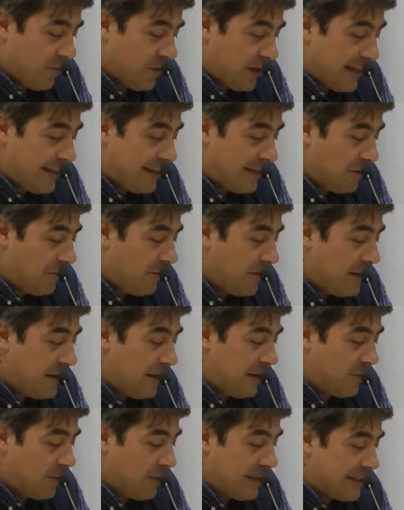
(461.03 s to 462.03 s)
vorrei
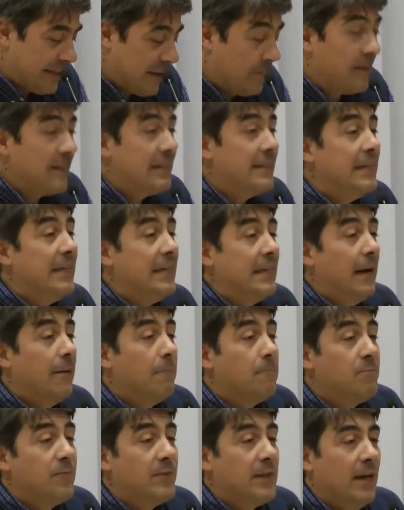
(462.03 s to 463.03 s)
intervenire questa
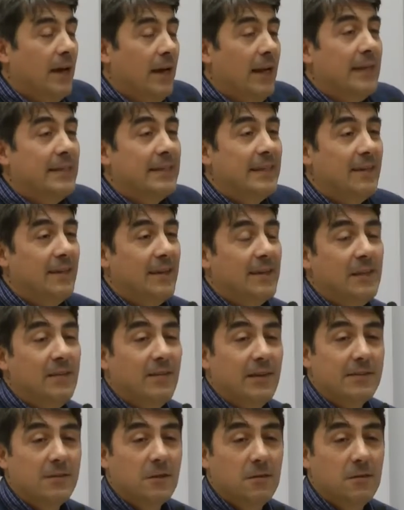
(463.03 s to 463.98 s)
mattina L'alternativa,